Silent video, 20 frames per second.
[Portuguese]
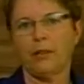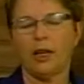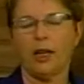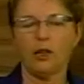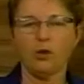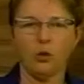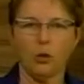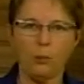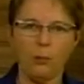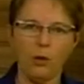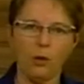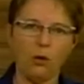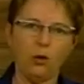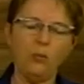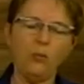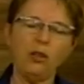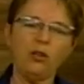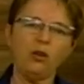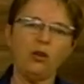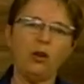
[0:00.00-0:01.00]
atropelou
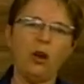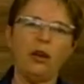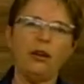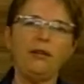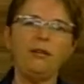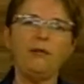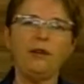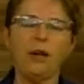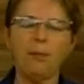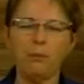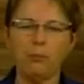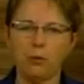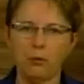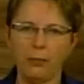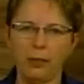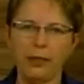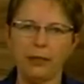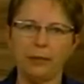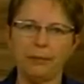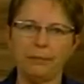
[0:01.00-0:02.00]
uma senhora em via
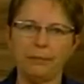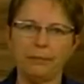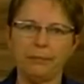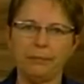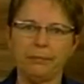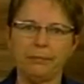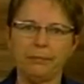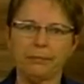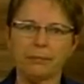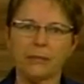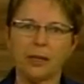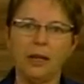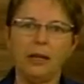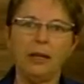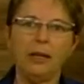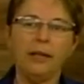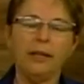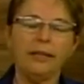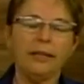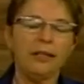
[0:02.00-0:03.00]
pública.
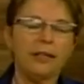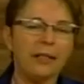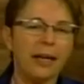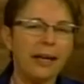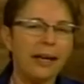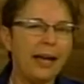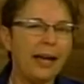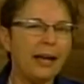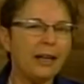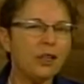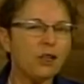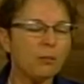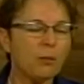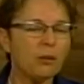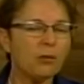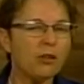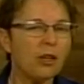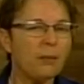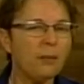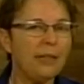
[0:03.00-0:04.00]
De quem é a
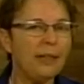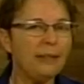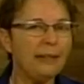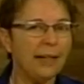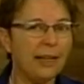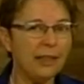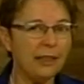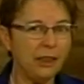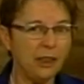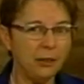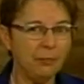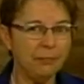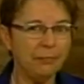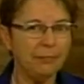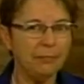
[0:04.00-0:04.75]
responsabilidade?